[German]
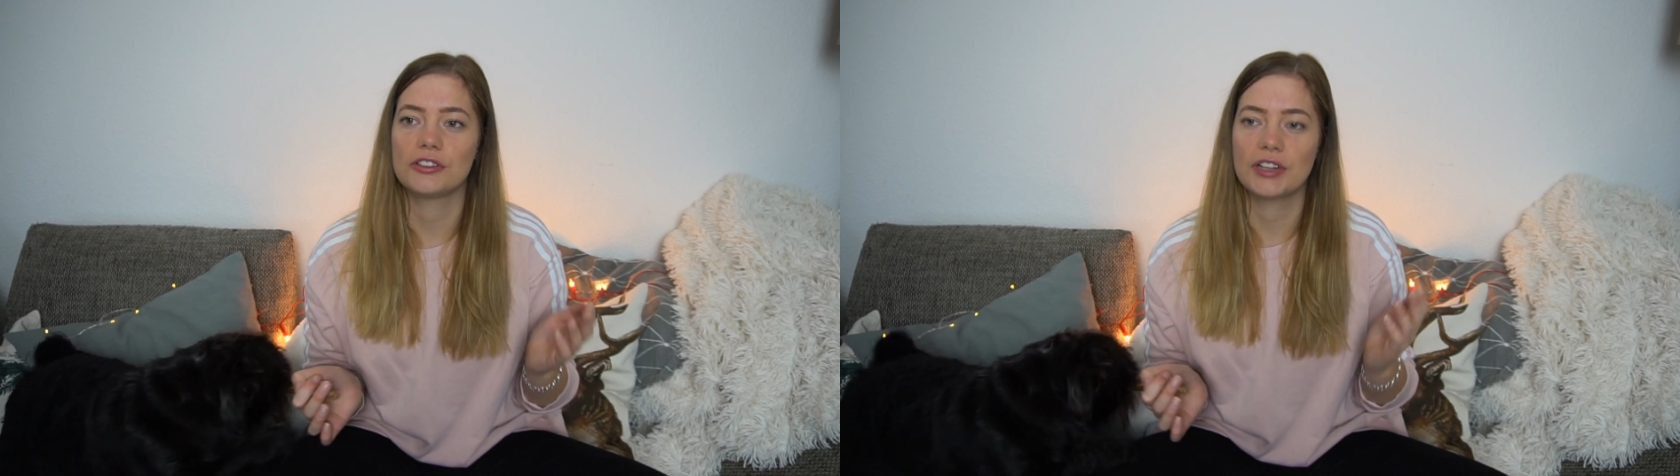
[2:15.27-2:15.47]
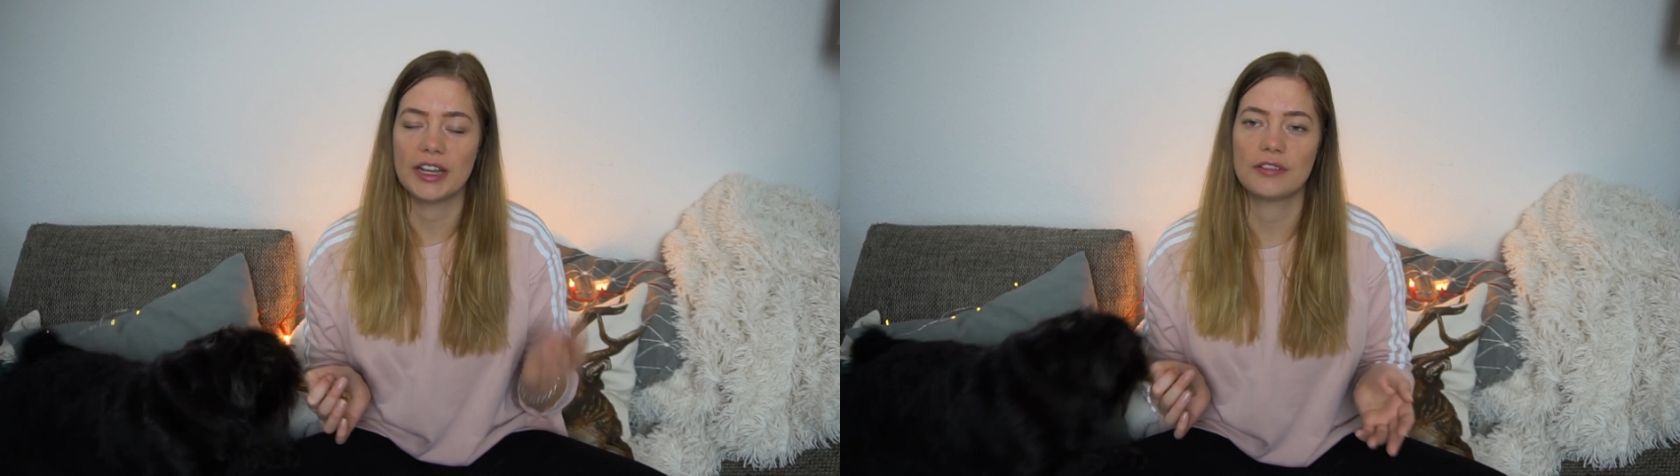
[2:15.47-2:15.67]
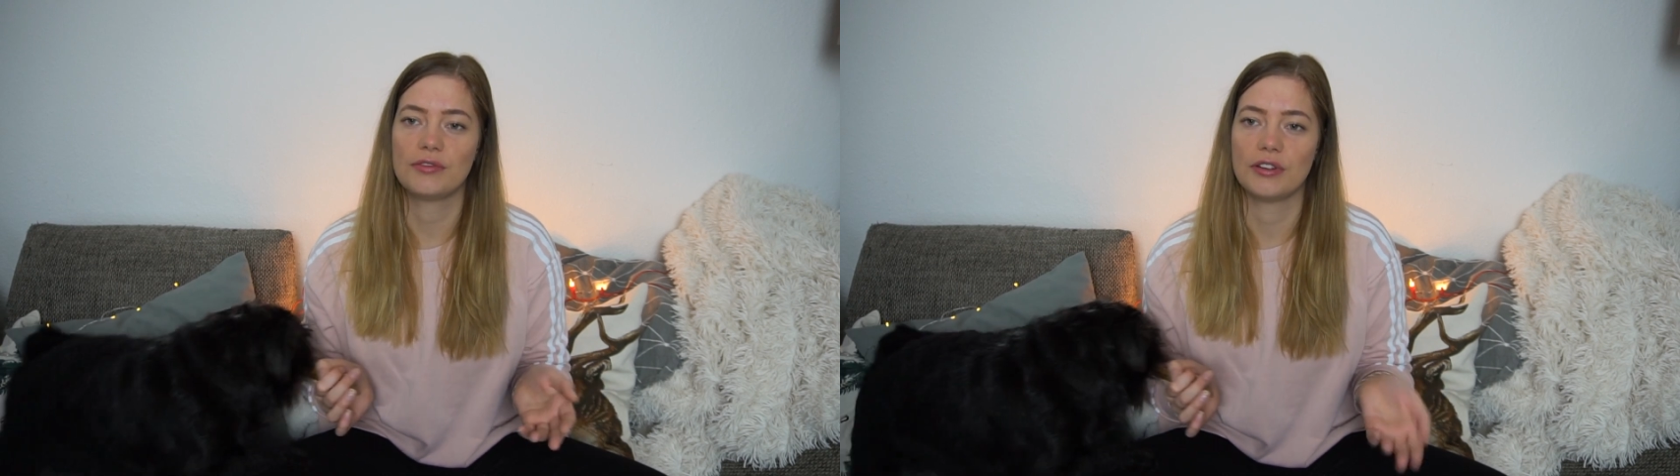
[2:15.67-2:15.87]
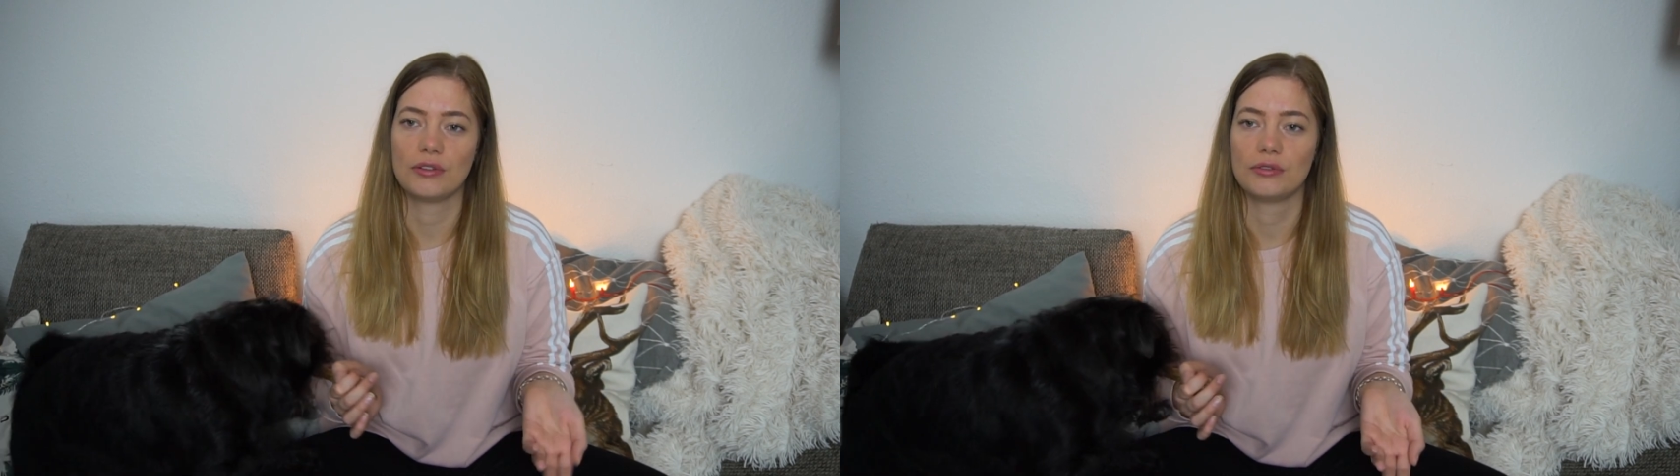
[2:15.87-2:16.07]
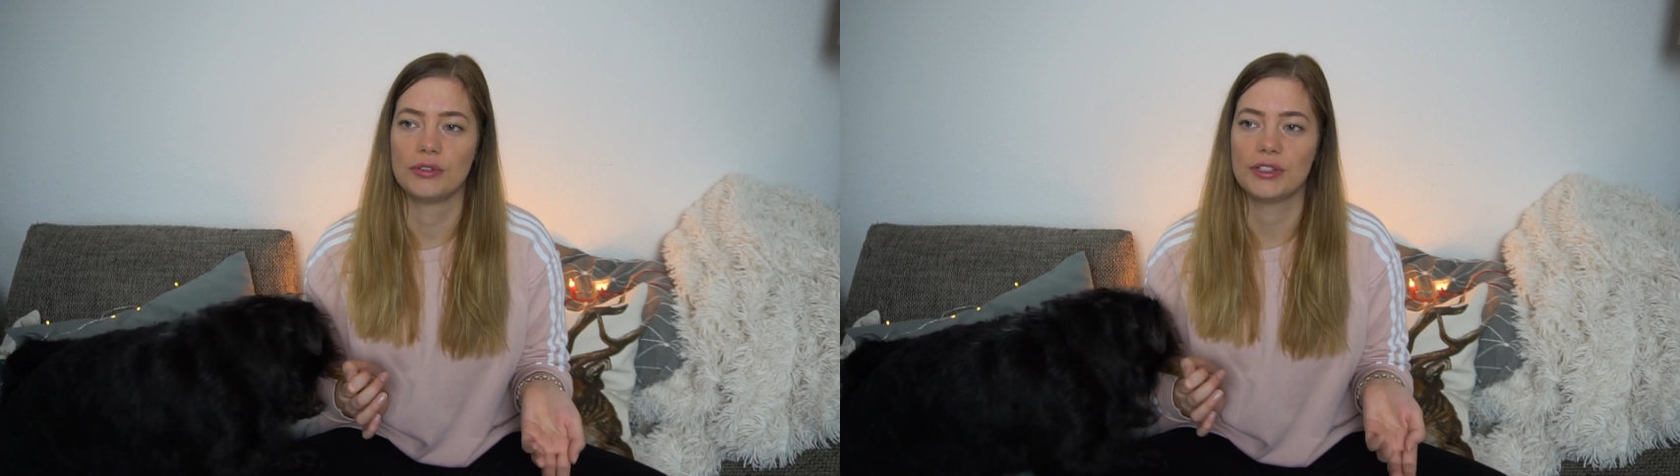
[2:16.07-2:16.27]
Stress für
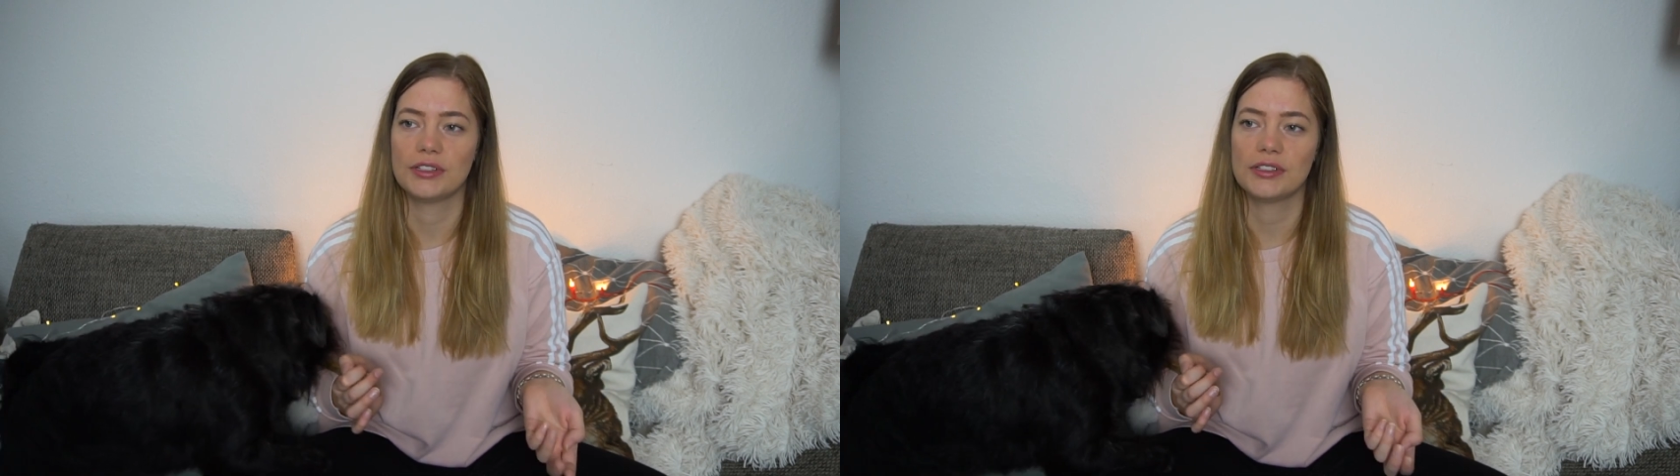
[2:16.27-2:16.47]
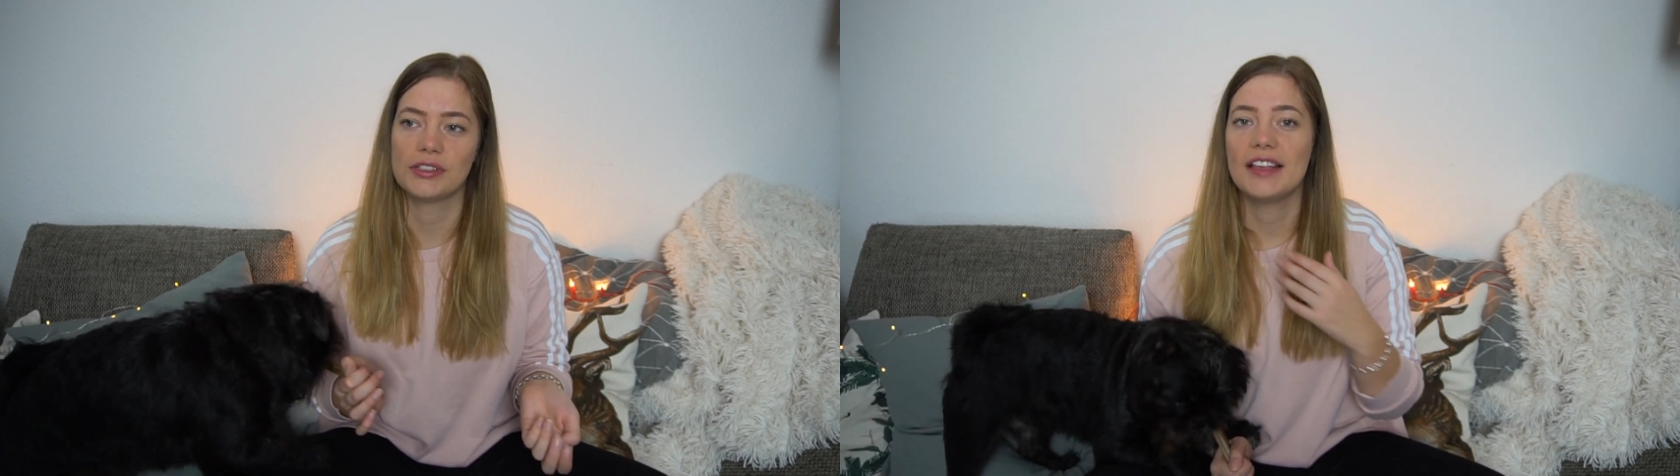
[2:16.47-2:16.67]
den Hund ist.